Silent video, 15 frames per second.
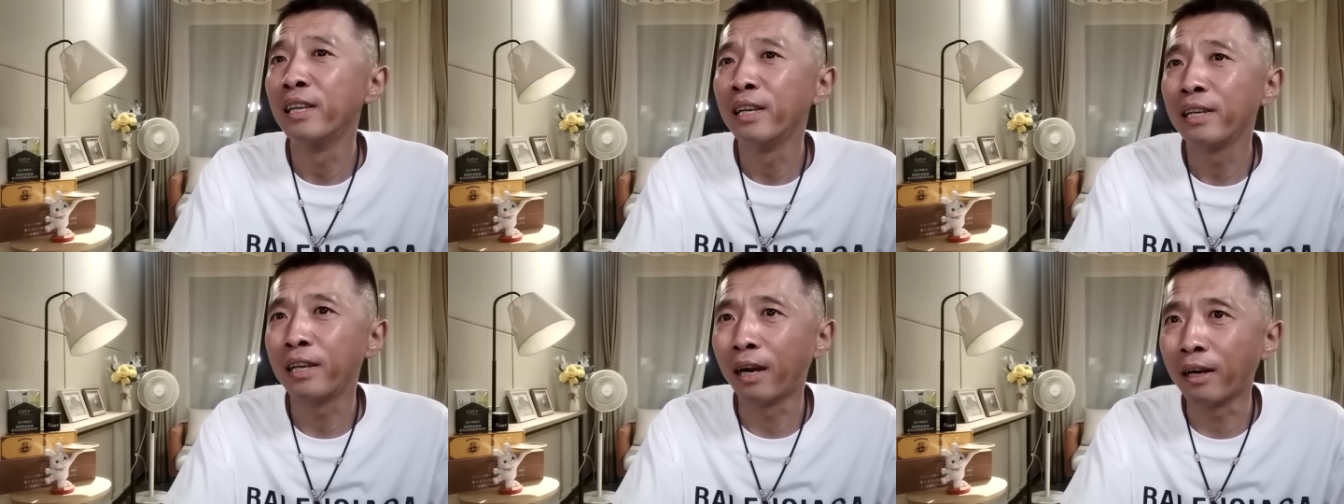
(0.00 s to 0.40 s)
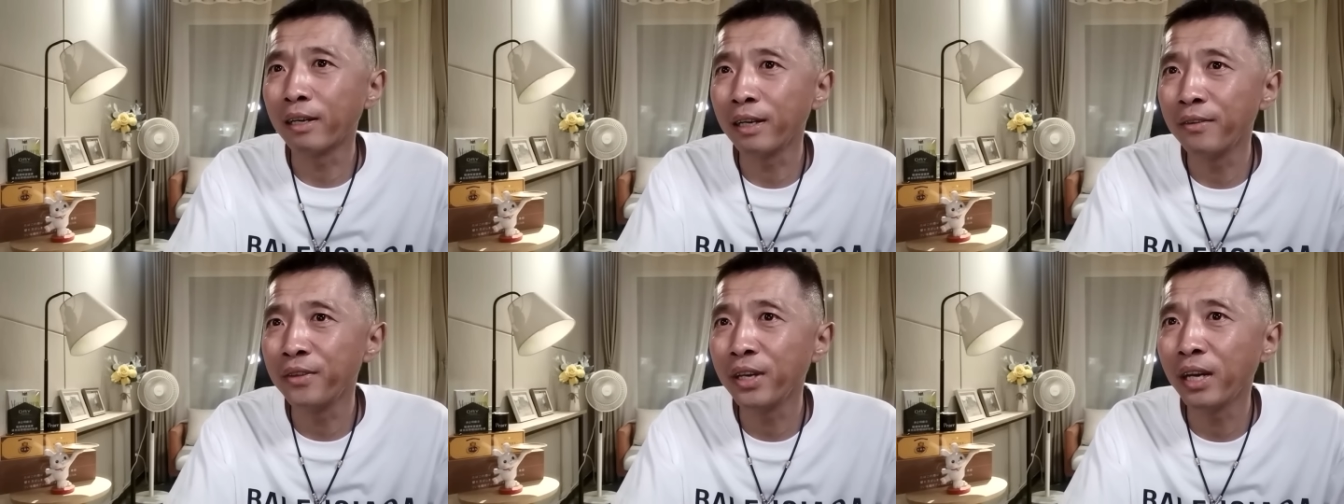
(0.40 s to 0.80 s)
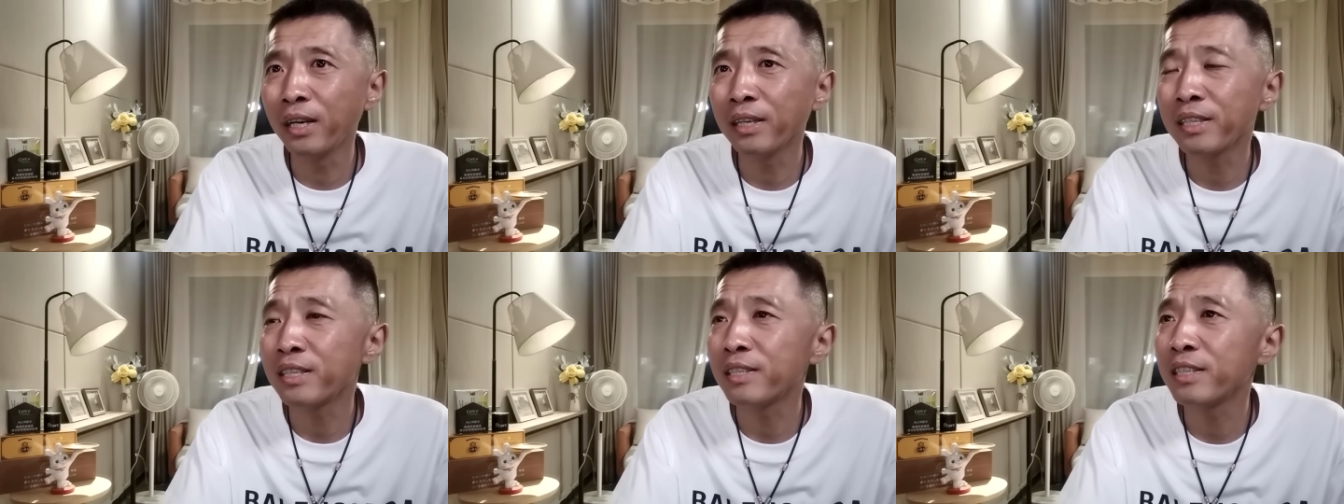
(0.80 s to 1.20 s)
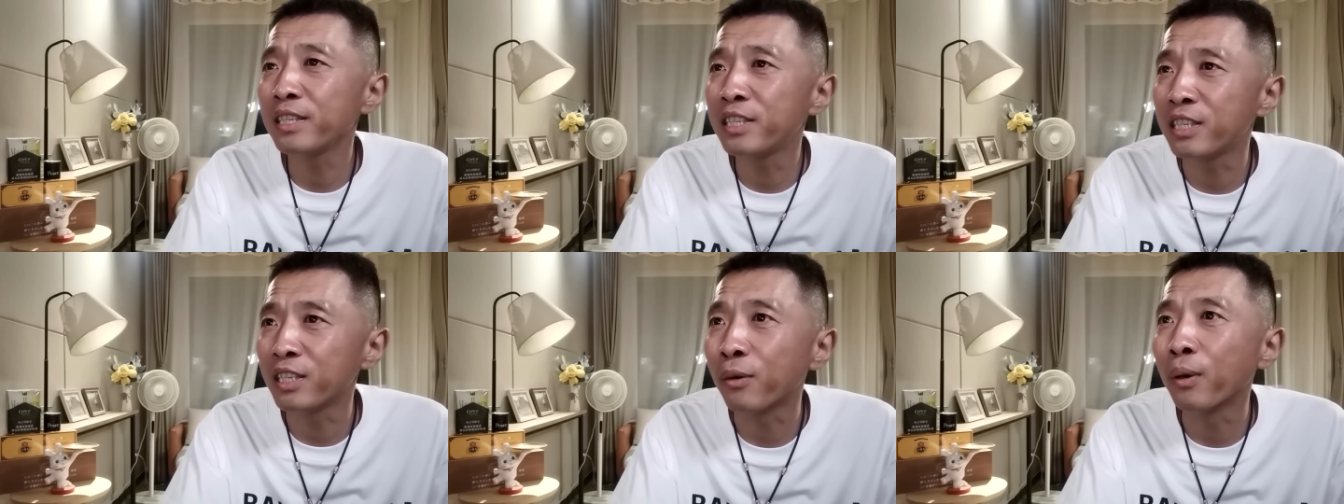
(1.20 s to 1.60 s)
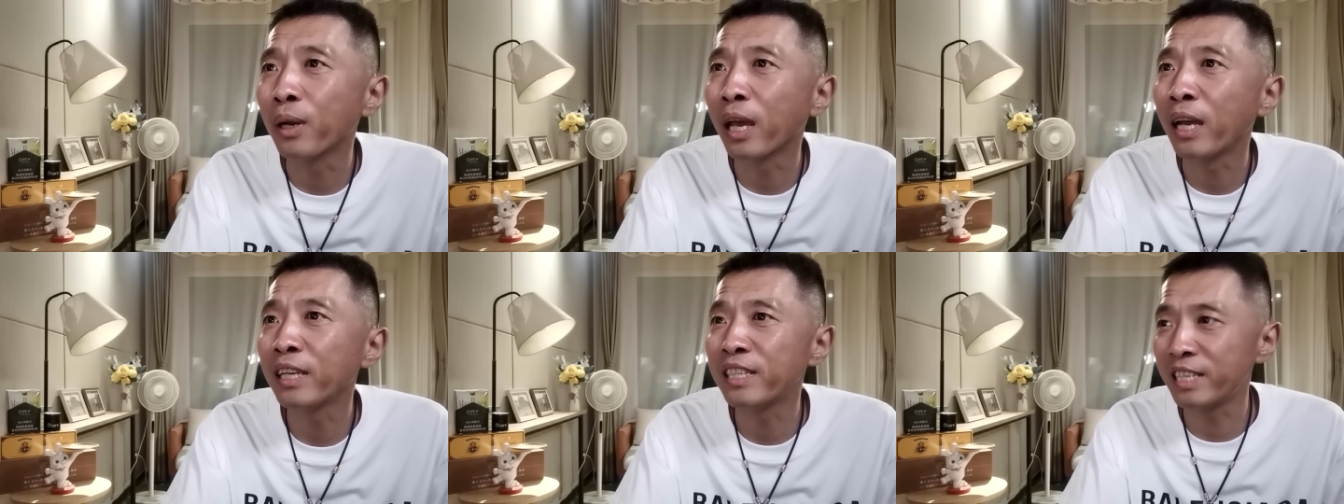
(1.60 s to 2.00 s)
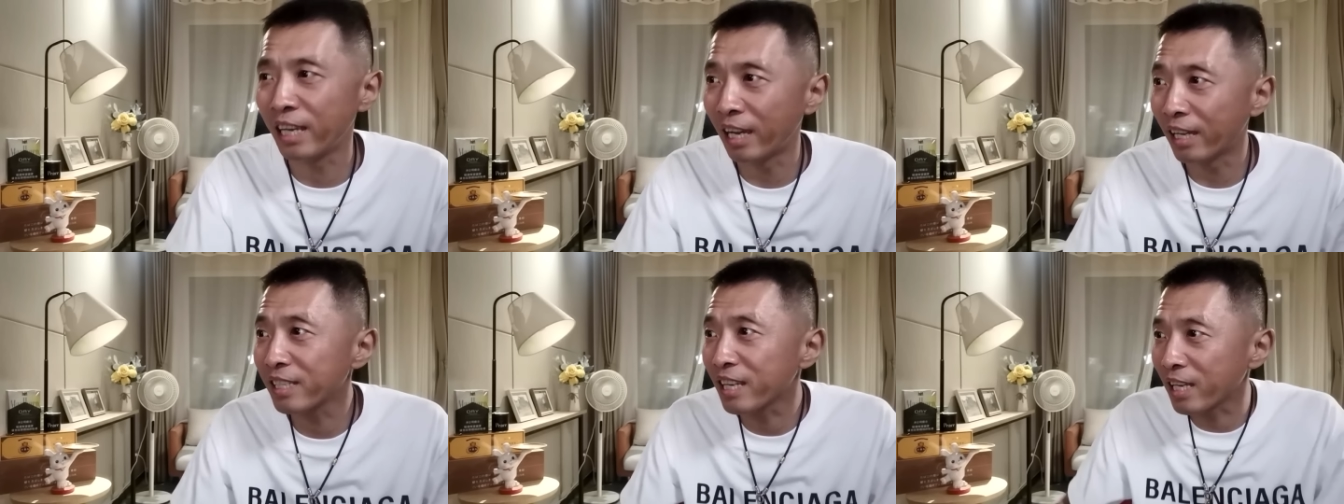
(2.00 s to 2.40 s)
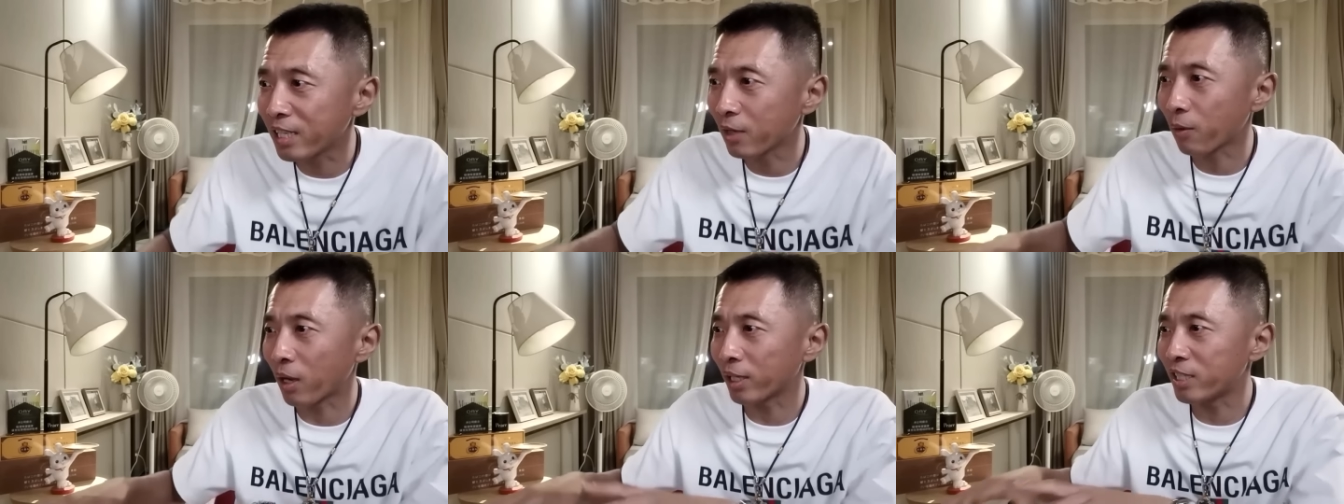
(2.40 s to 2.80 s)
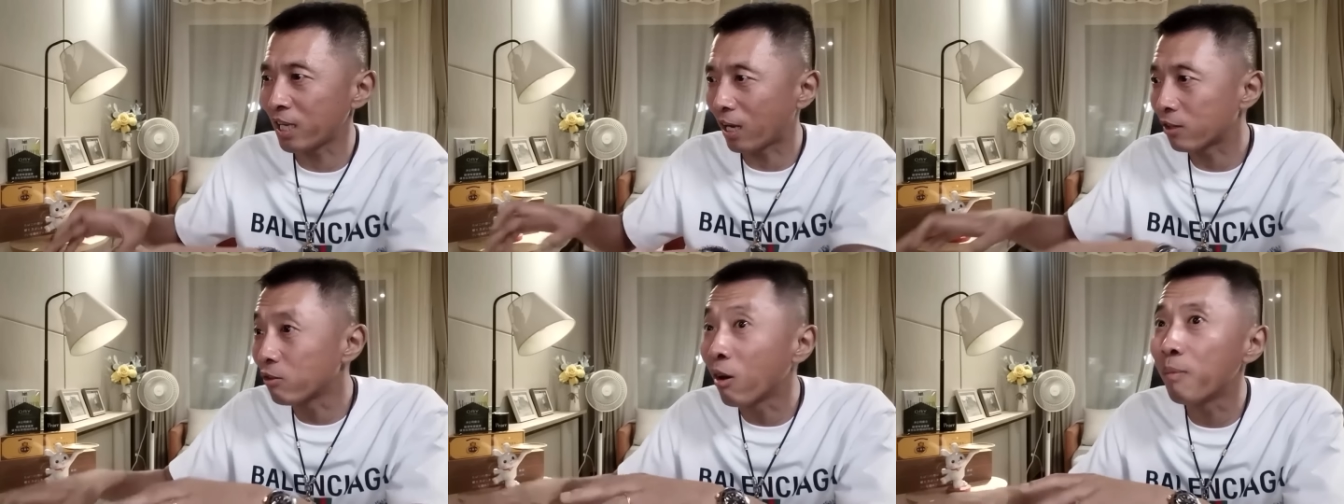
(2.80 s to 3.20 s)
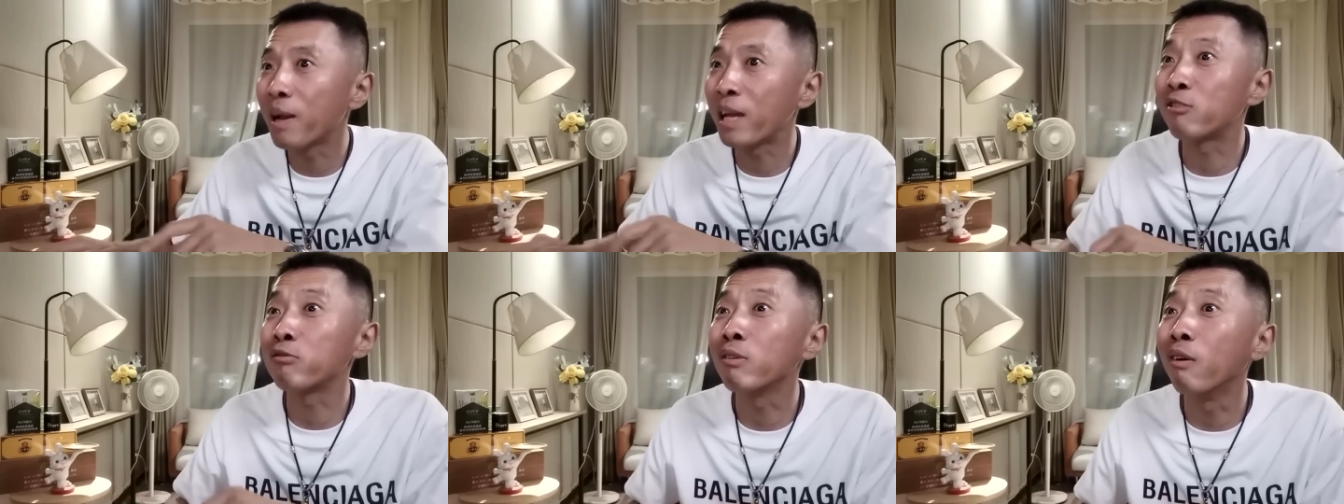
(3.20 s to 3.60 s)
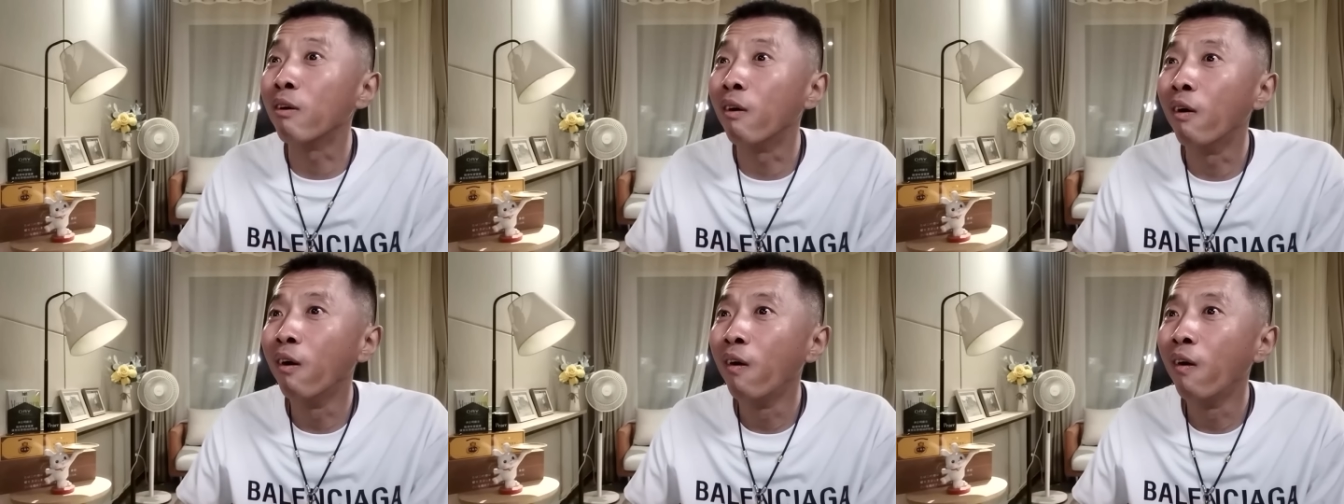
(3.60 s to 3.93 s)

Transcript: 两个人呢一起过来，也在这块假装买猪肉，